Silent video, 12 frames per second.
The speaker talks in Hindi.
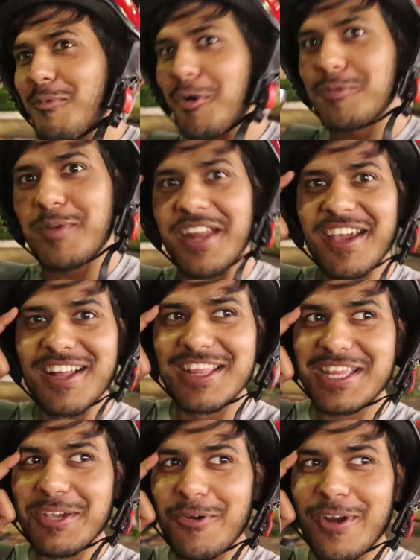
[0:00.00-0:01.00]
बहुत बड़ी
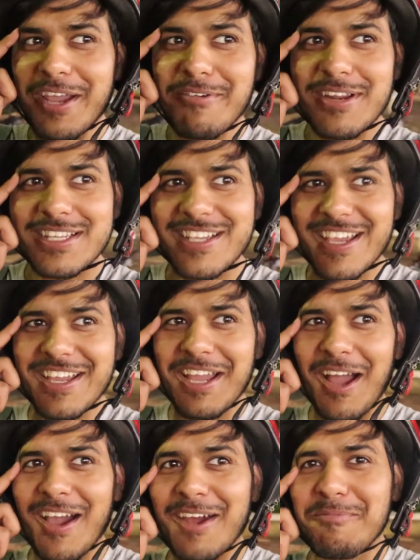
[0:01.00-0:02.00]
गलती हो गई मेरे से
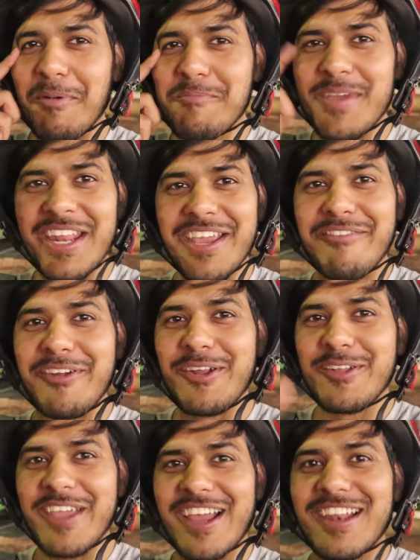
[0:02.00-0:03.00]
अगर मम्मी ने ये
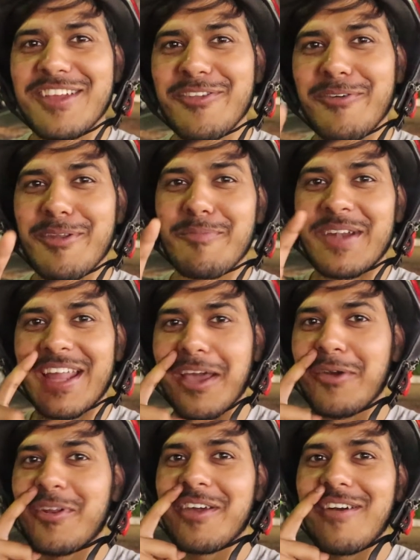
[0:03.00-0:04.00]
वीडियो देख ली तो मेरी
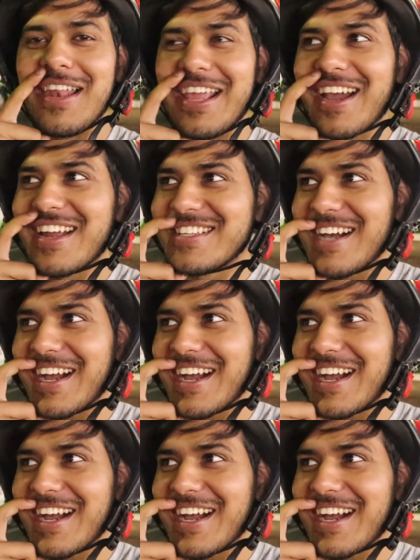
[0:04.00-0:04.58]
पिटाई होने वाली है घर